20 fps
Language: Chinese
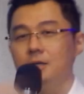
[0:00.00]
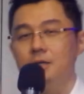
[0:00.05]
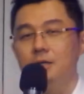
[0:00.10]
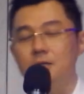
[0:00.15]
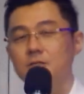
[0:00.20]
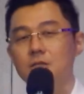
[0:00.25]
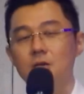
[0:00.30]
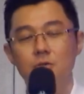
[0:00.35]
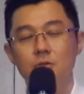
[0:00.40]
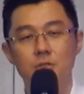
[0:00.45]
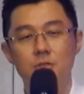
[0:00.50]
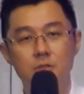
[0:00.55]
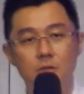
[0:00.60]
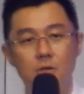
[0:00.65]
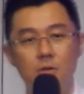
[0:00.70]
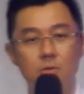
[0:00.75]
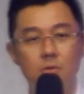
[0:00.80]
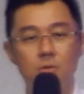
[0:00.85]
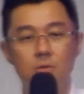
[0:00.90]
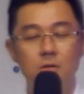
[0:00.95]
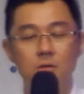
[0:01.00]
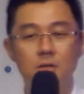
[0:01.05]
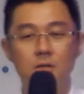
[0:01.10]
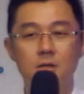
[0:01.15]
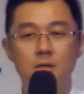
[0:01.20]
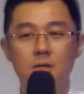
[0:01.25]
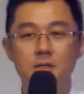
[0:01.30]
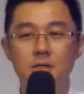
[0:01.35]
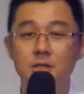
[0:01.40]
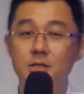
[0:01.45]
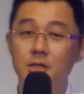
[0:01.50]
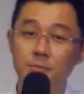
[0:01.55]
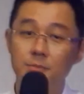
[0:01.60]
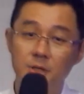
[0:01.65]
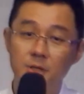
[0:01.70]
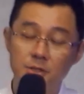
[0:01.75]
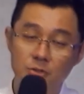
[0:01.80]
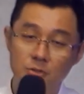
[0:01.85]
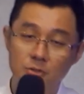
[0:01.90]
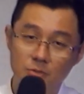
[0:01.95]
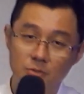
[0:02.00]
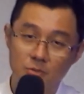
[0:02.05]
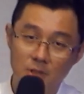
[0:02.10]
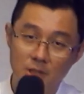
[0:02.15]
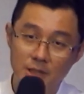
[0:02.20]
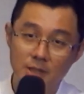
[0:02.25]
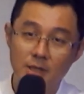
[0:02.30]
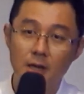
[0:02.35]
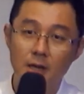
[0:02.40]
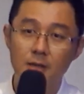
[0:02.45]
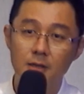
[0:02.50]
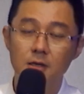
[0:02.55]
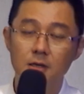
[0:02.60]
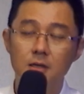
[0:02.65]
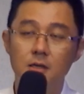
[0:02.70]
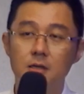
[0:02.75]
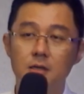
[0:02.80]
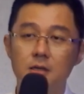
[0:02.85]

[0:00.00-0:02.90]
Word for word: 一个小时以后，这个姐妹就离开了。